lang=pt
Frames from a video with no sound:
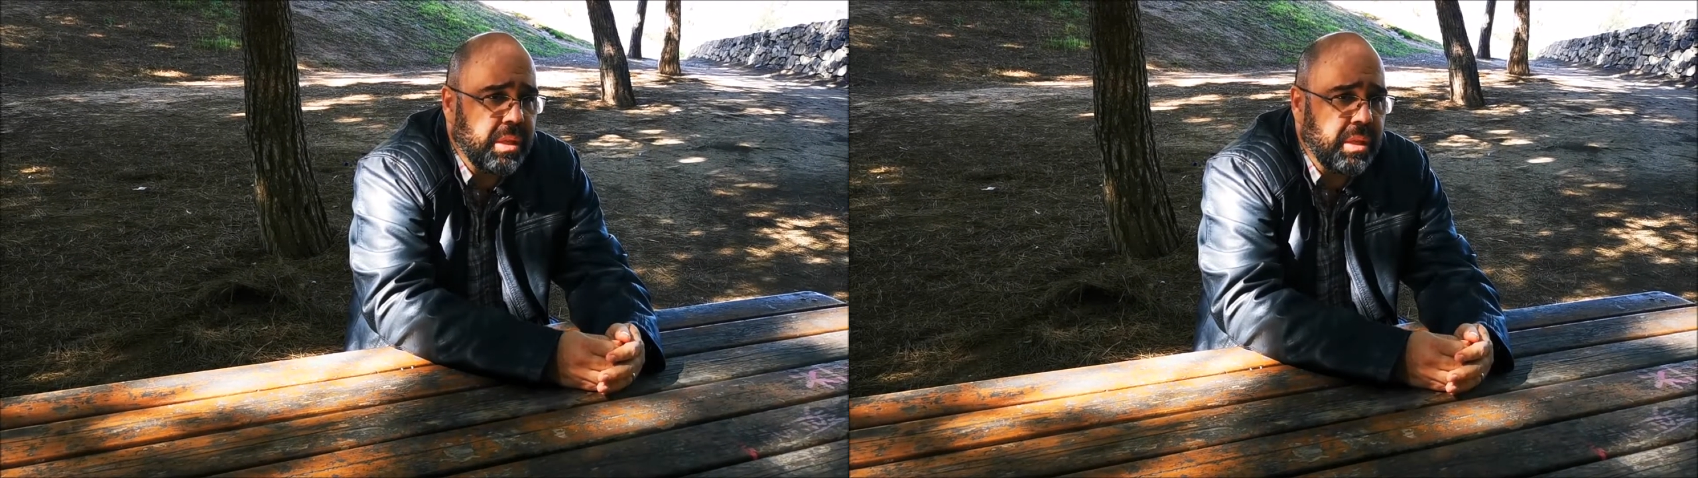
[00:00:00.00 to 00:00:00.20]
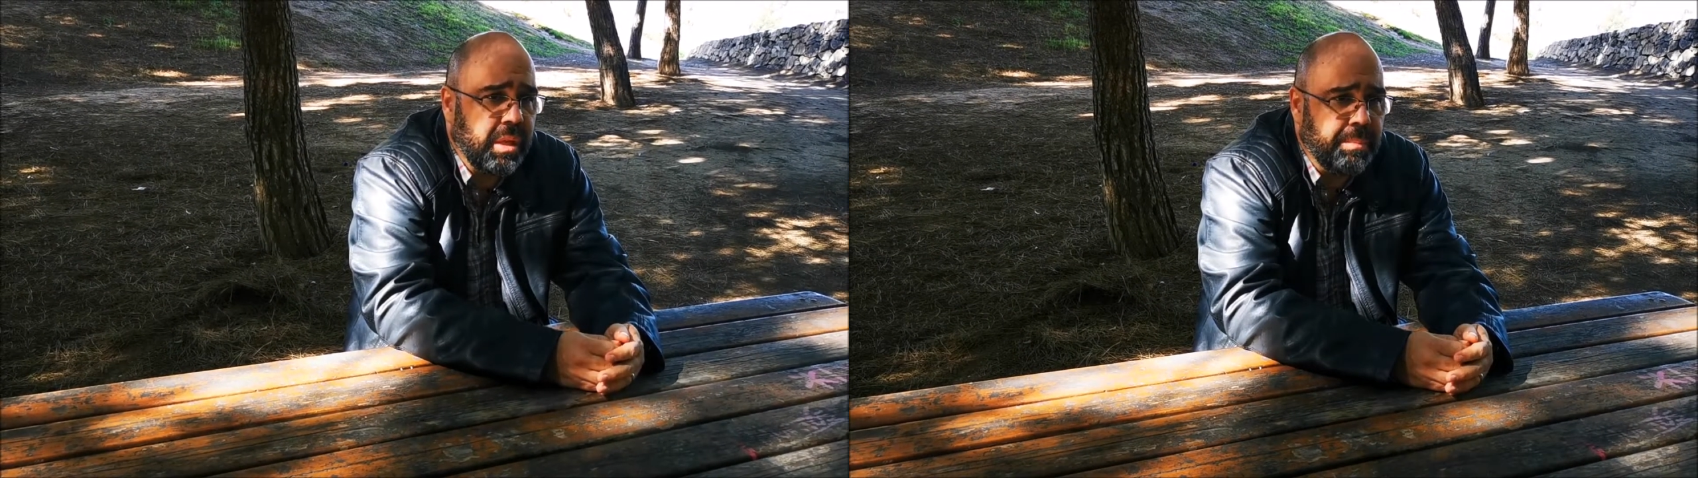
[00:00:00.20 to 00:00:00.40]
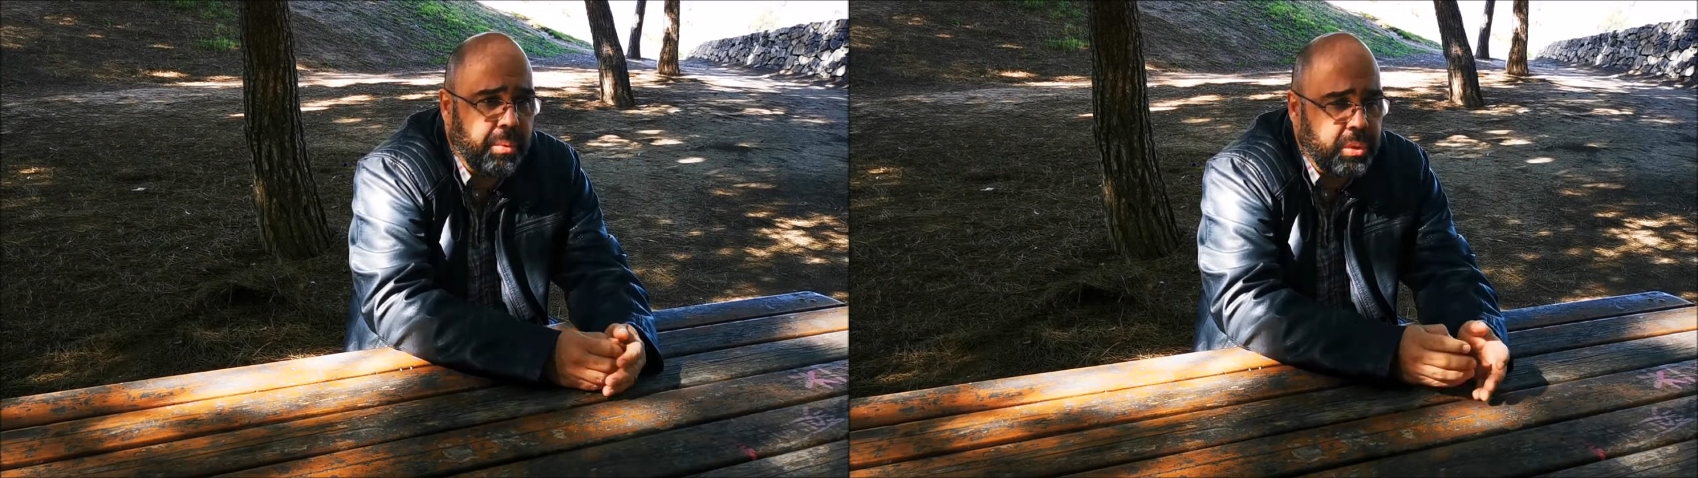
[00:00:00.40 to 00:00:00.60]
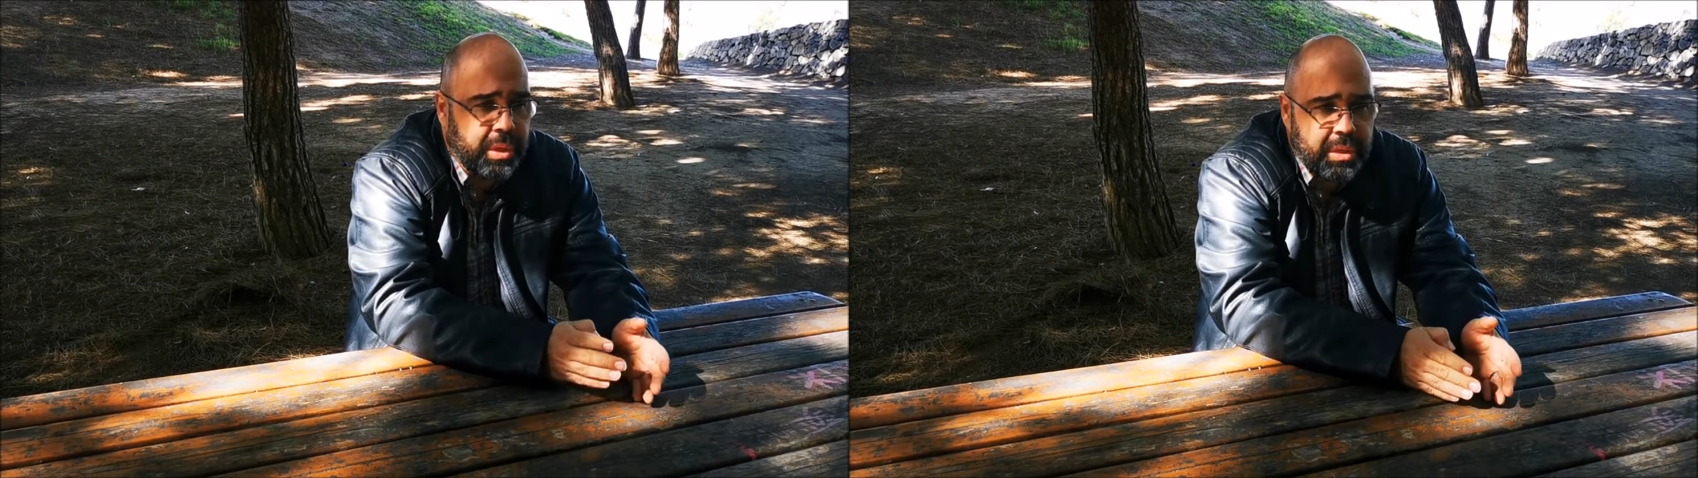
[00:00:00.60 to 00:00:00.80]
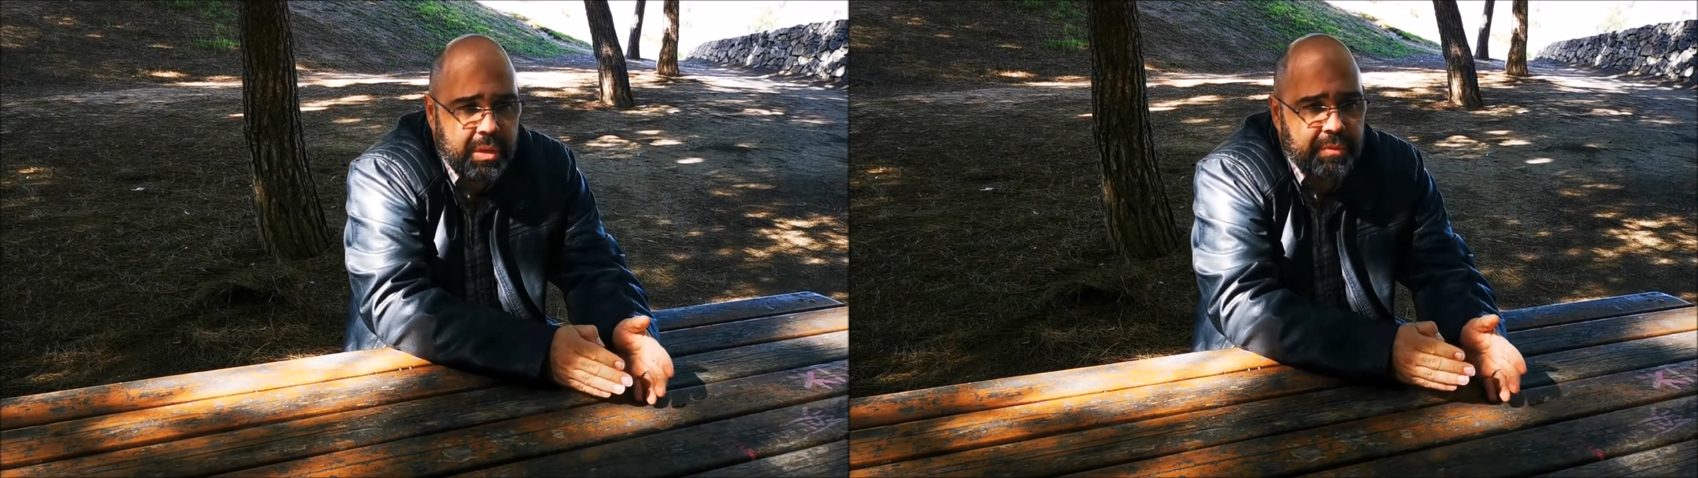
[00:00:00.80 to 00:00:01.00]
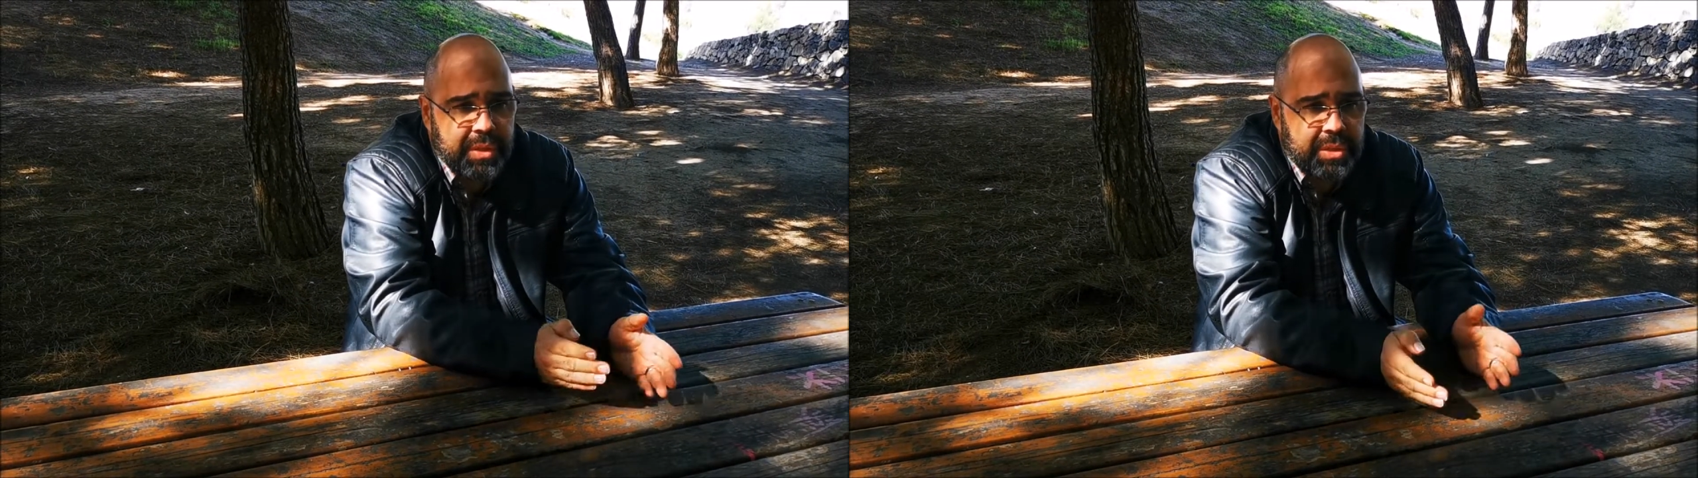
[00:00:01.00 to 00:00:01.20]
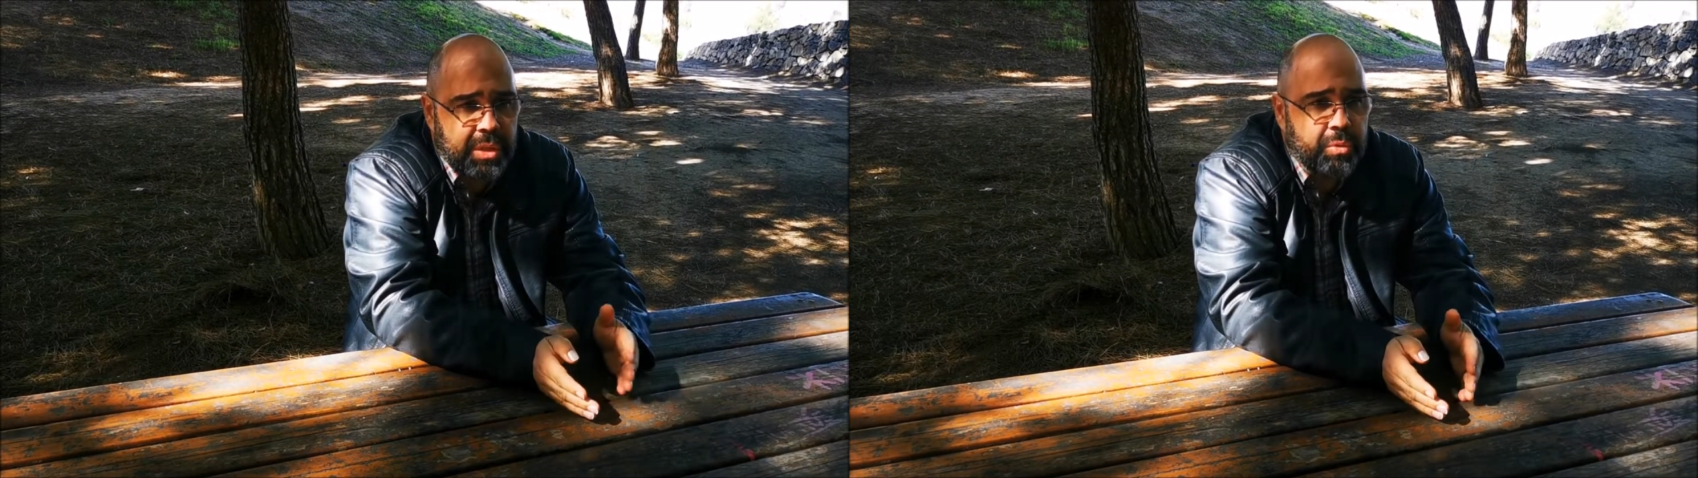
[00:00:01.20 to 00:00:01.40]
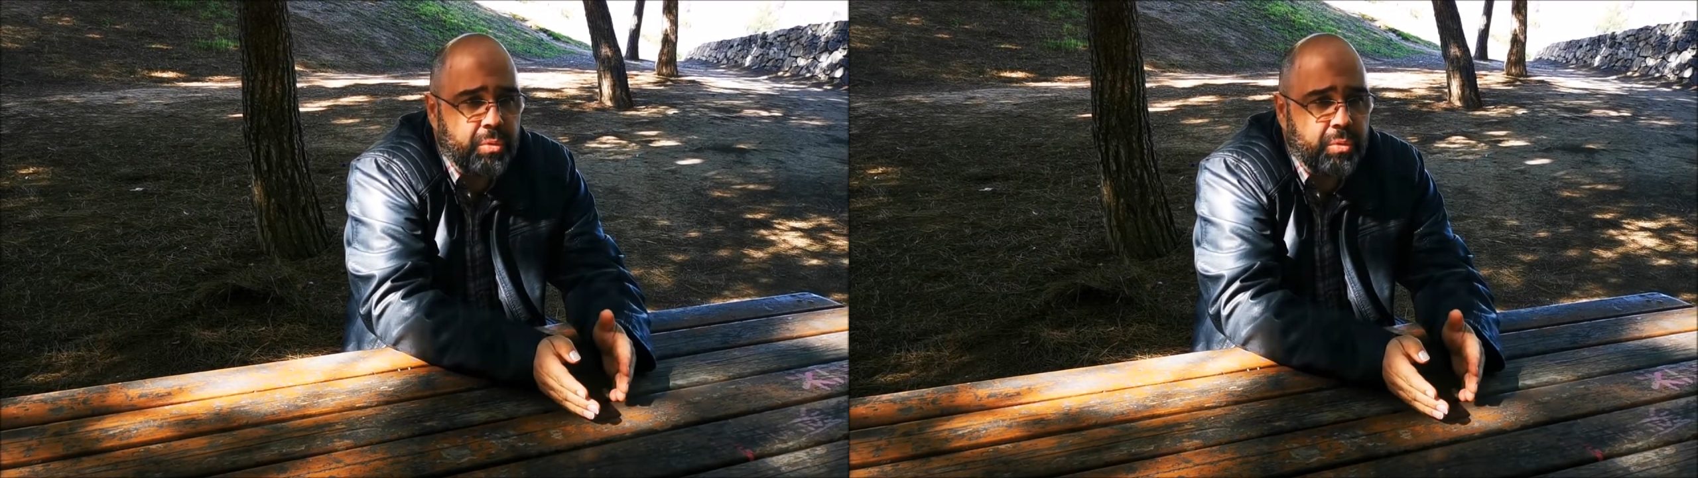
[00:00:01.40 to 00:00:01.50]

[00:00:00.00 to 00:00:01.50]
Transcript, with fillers: Ele poderia vencer